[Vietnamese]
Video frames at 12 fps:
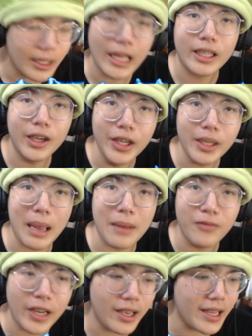Cái này cưới trong
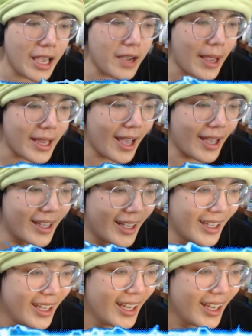MV thôi nha các bạn nha.
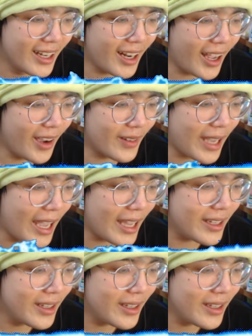Rồi ok.